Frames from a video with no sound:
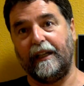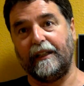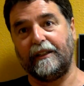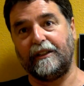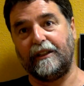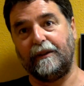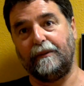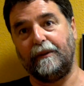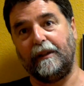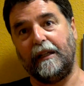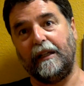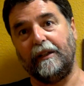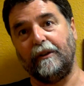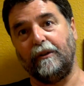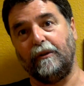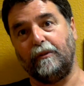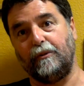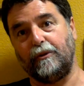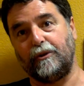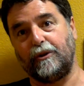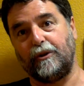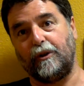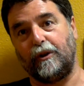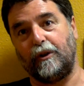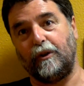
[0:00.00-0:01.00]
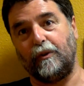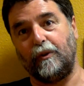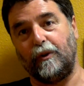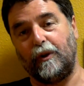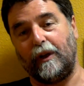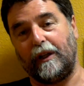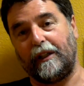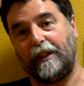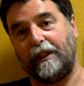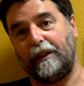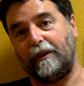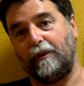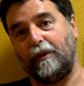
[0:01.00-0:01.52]
asimilando, puesto que
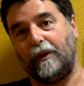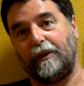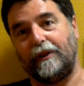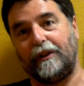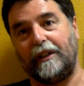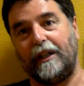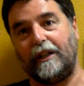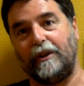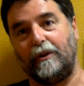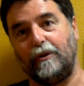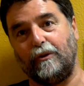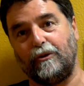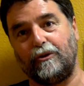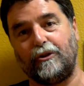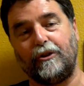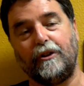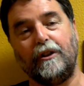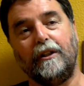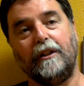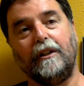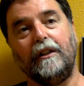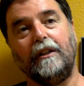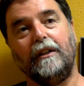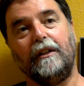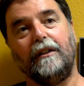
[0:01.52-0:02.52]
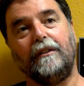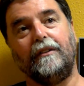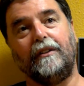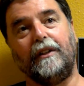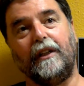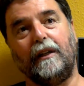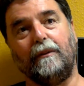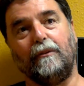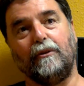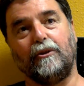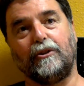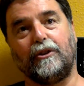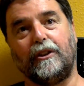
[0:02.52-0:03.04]
aquí durante años,
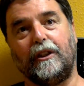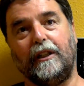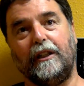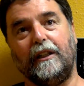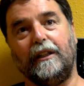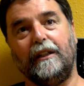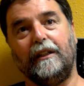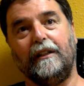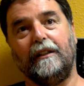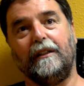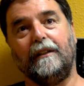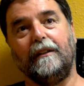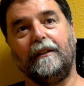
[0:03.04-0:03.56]
digamos que